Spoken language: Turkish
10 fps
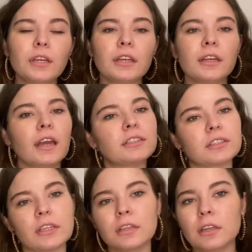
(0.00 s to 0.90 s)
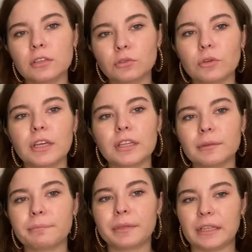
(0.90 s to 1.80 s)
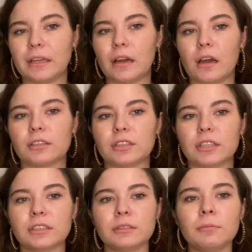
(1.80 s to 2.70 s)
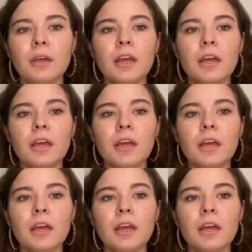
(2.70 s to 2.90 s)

yerine gerçekten çok yalın bir dille karşılaştım.